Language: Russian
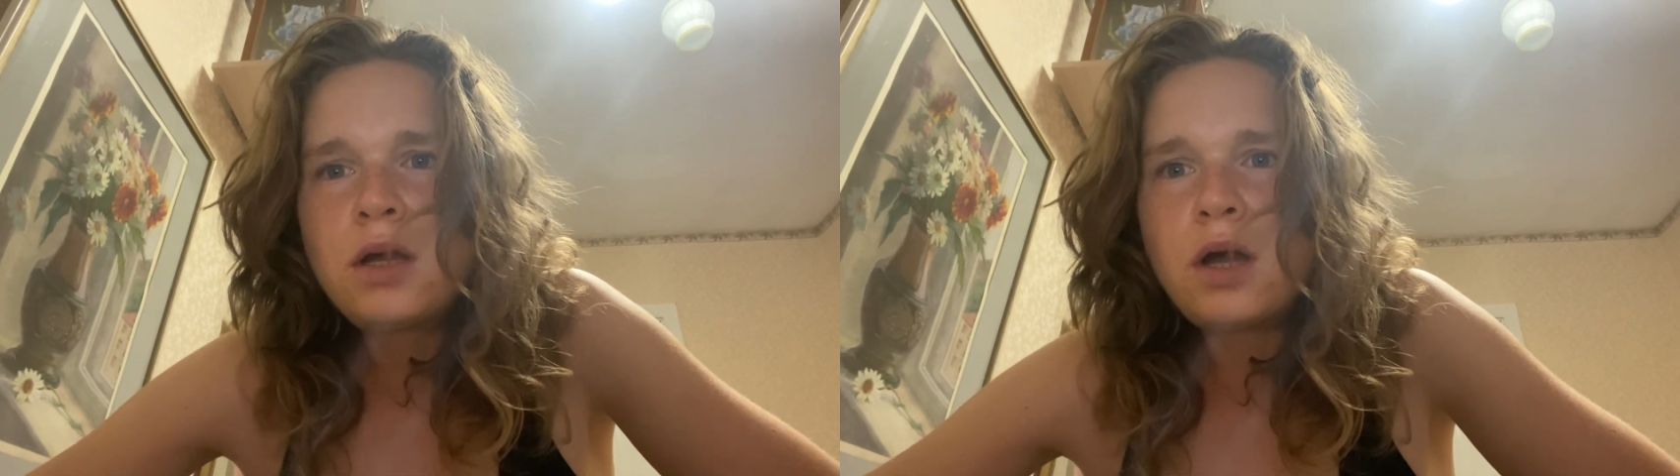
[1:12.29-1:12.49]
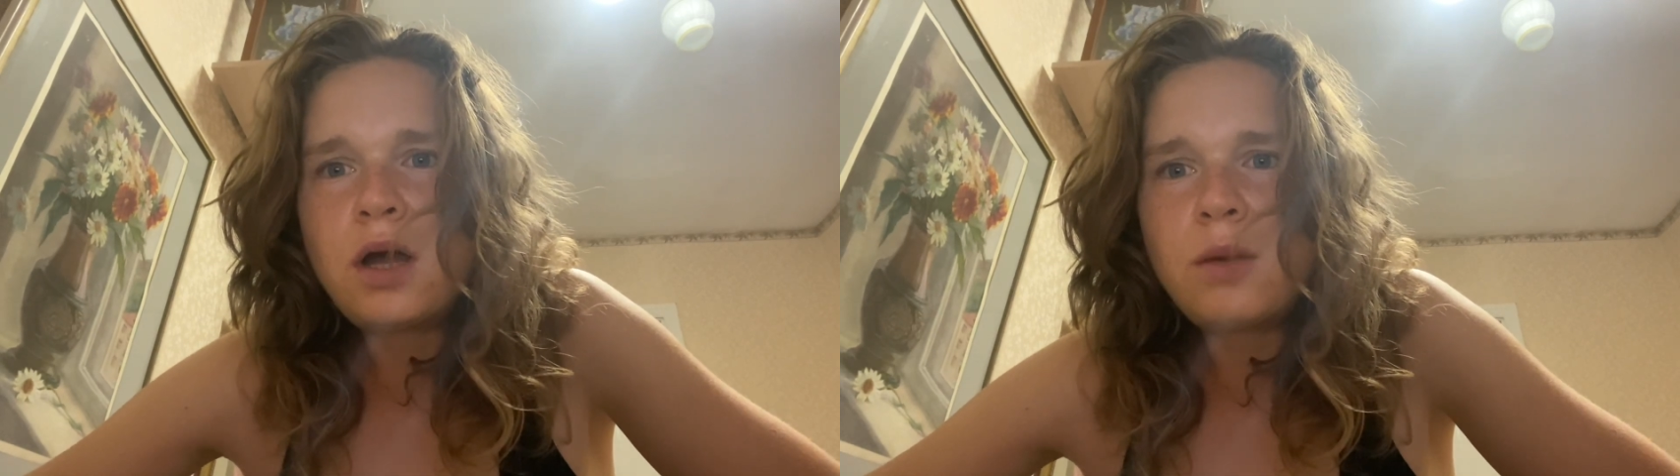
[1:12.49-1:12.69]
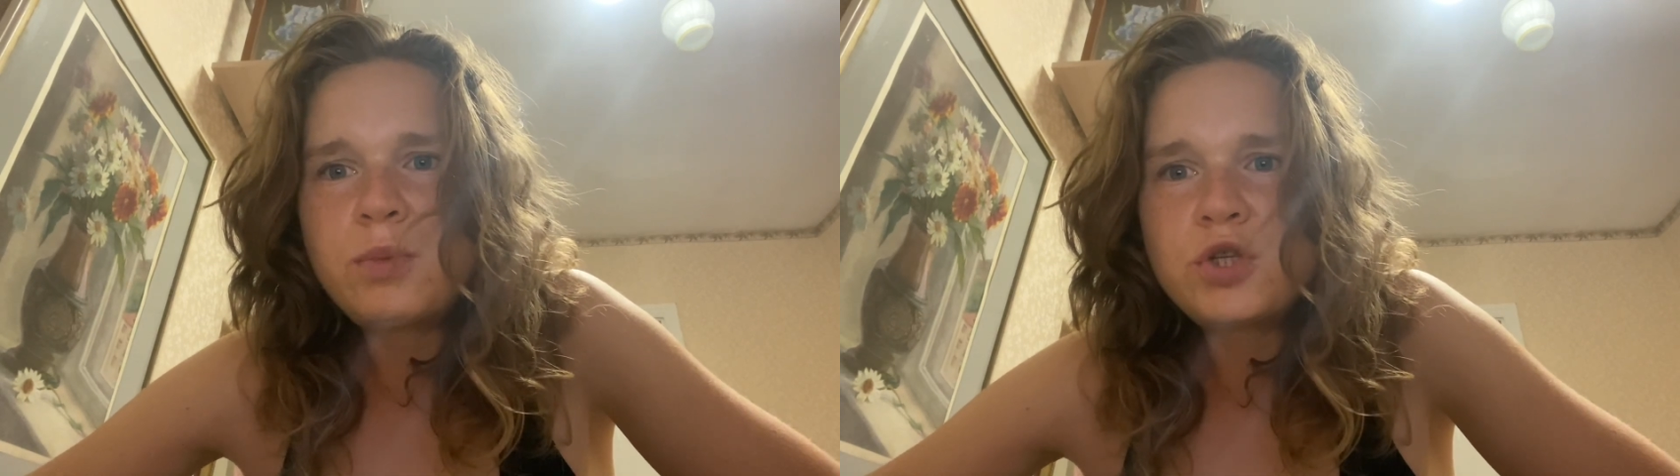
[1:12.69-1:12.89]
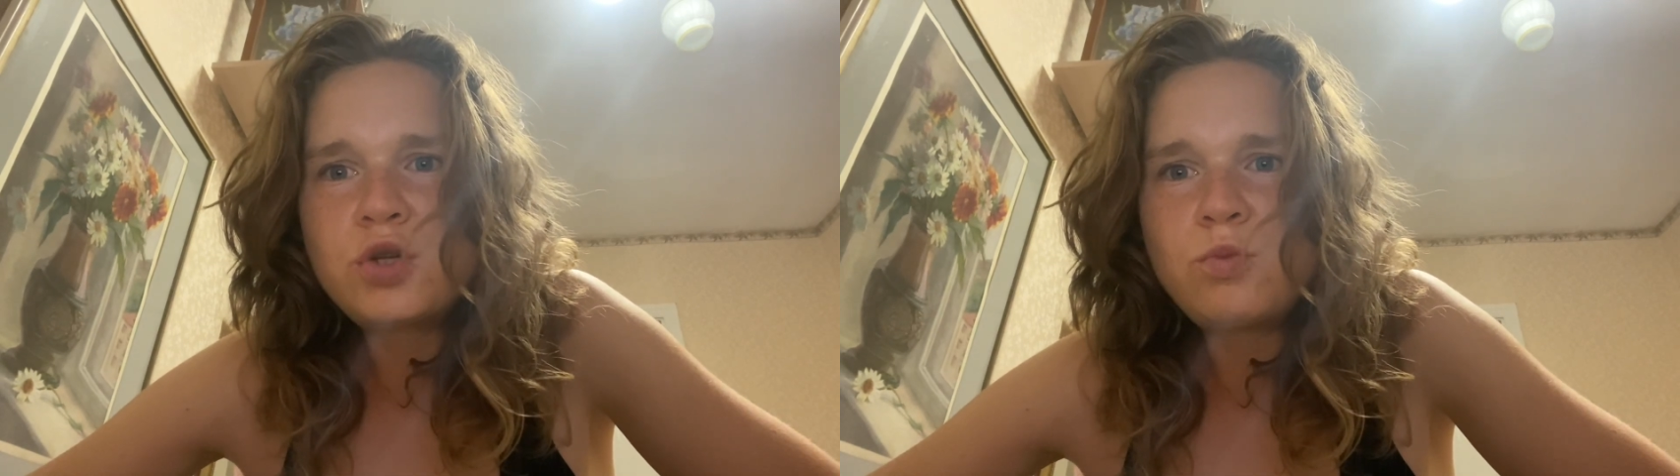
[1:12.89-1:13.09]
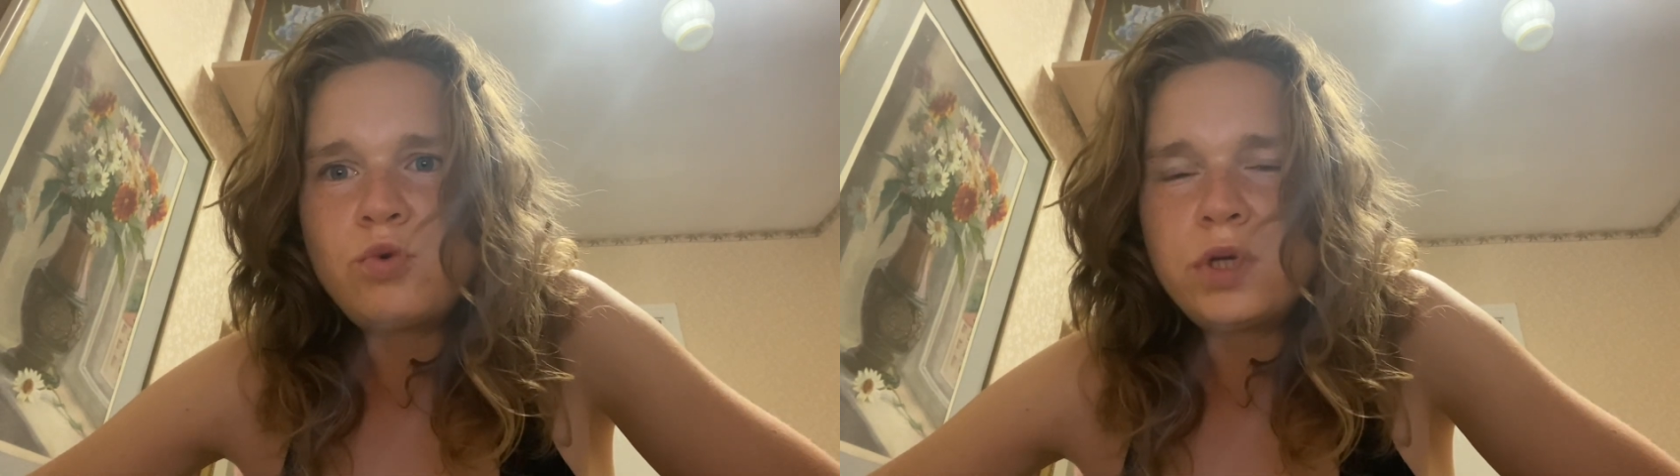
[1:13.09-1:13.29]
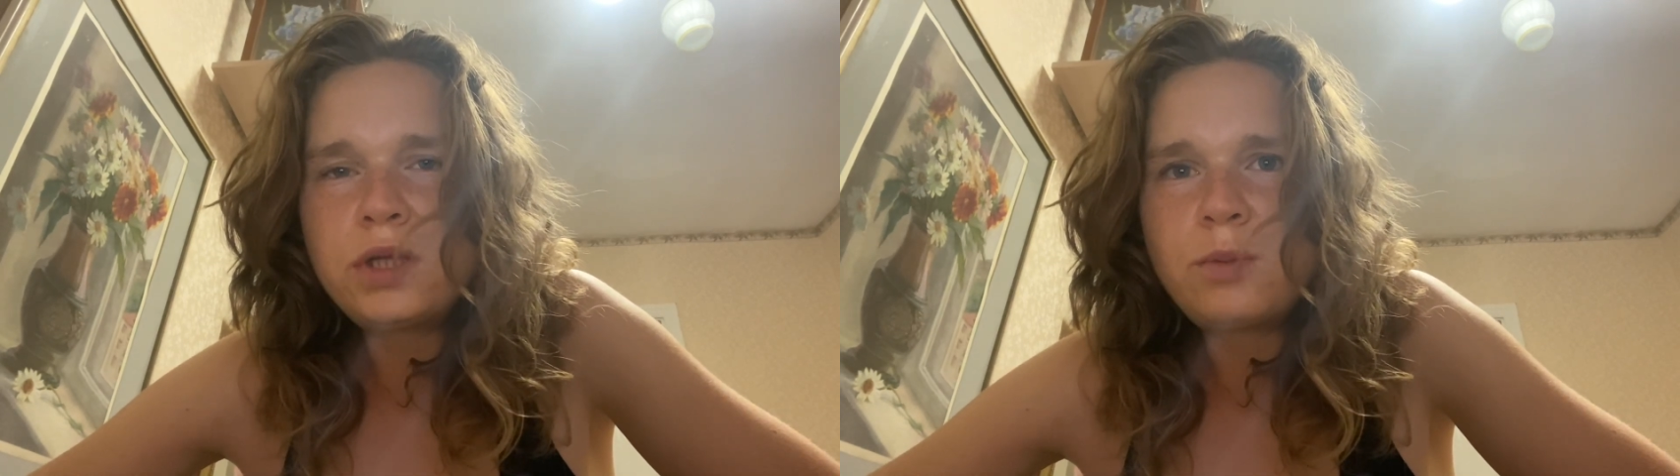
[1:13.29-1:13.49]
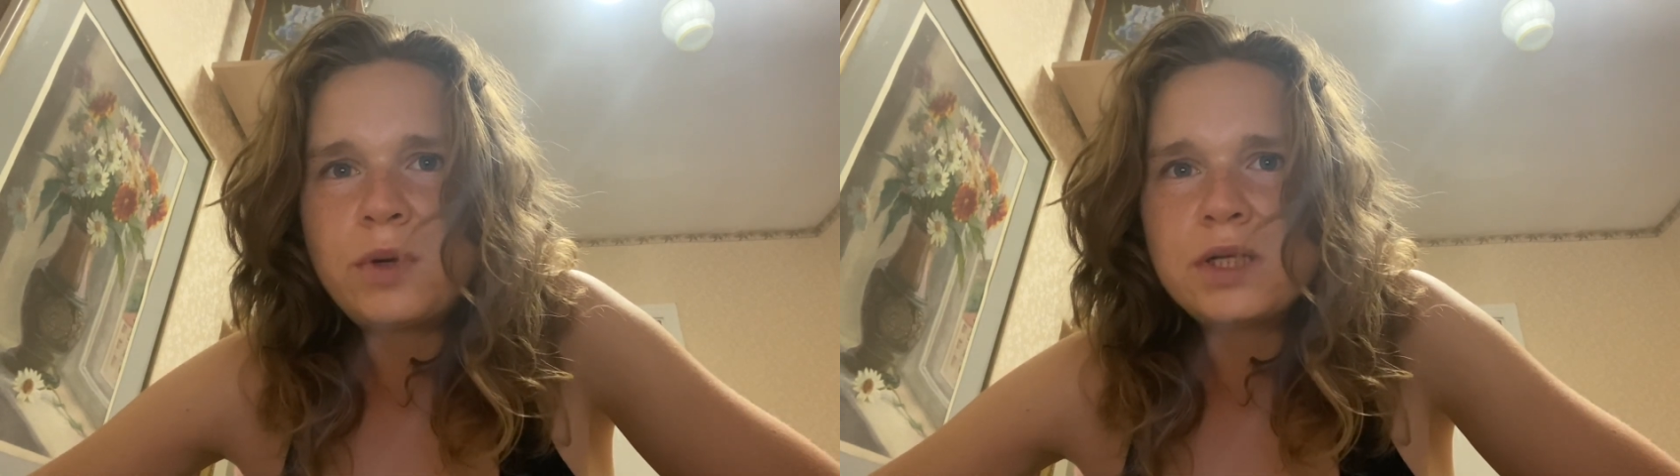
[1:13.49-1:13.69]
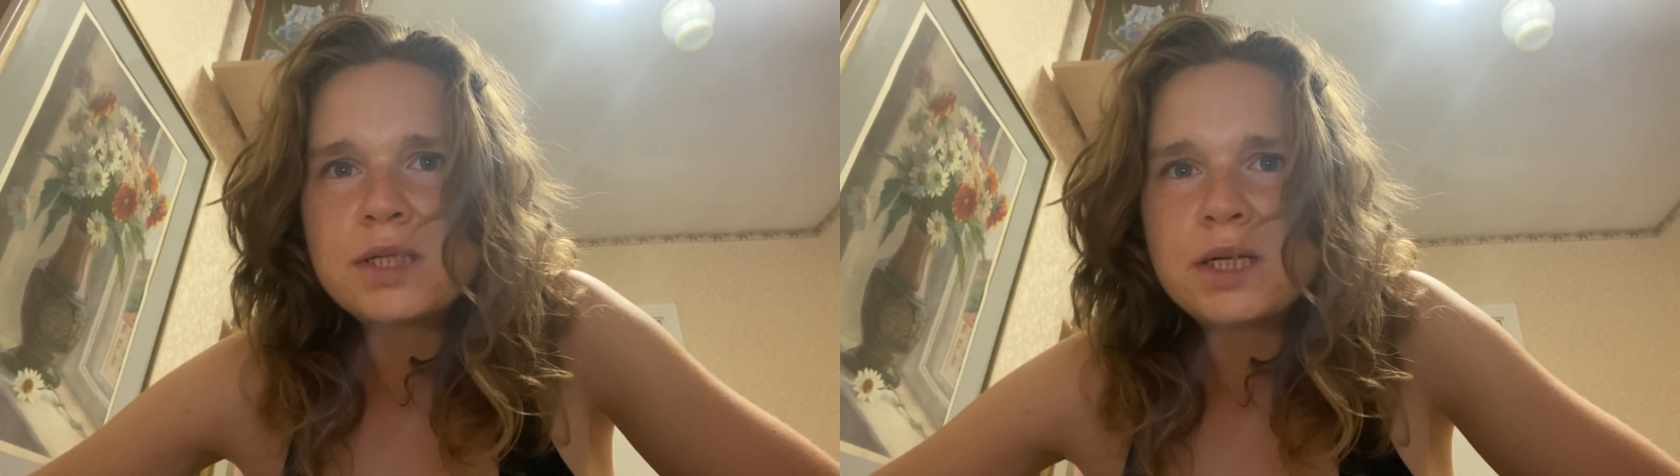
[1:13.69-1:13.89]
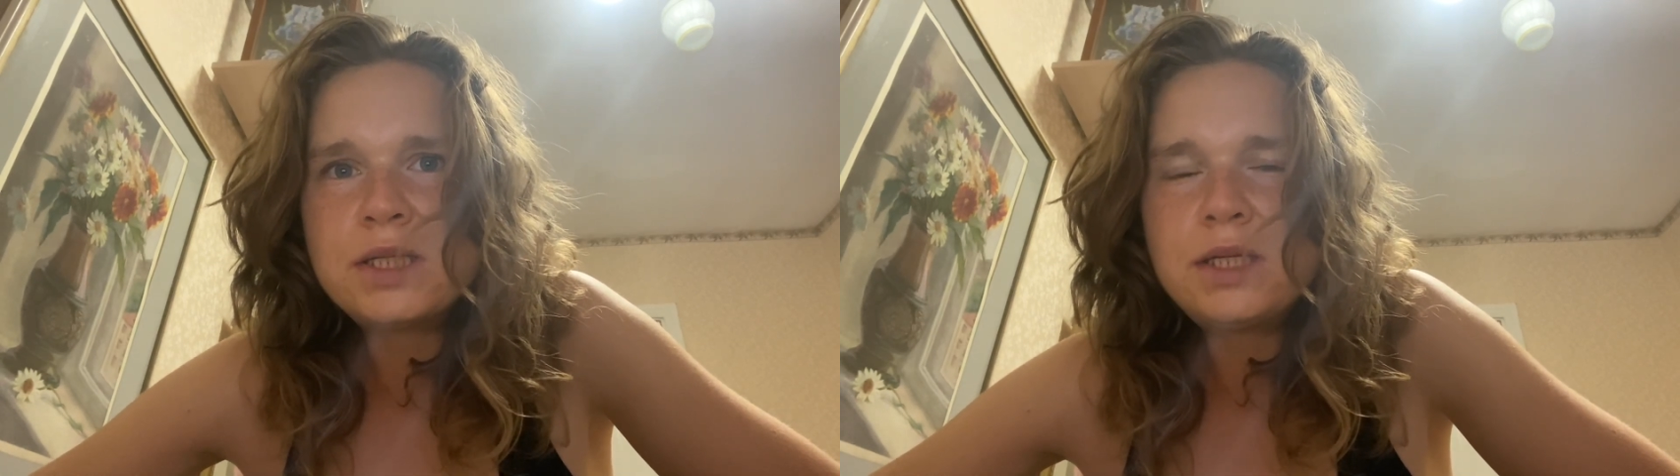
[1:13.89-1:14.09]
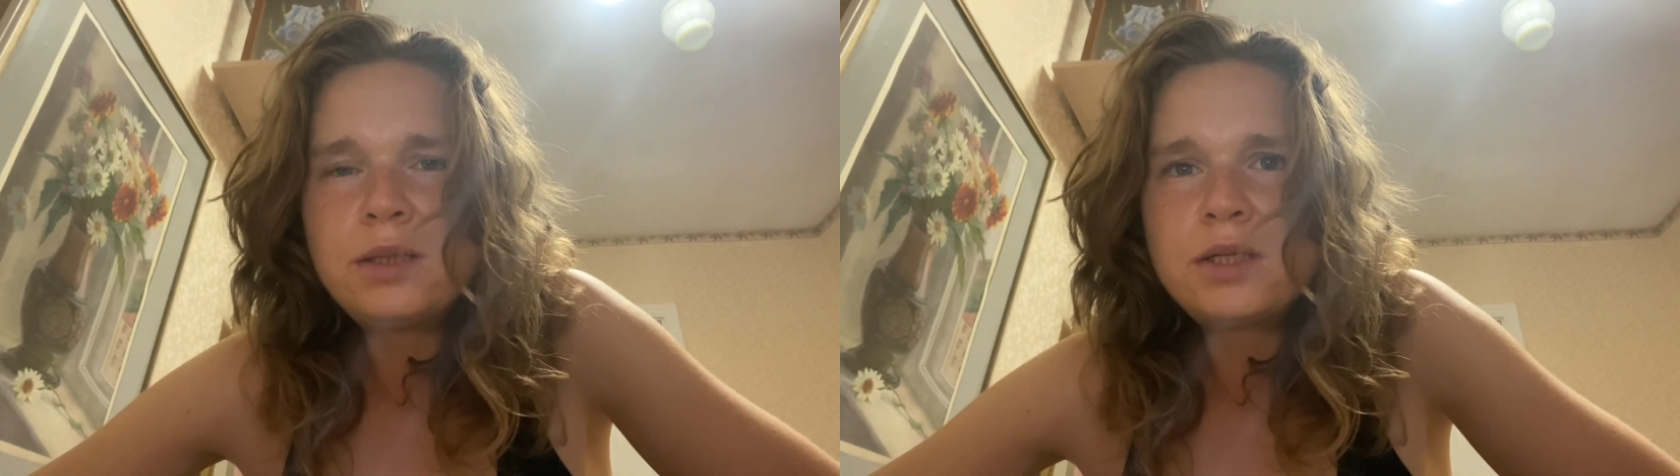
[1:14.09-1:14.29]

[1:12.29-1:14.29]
а, почему это происходило,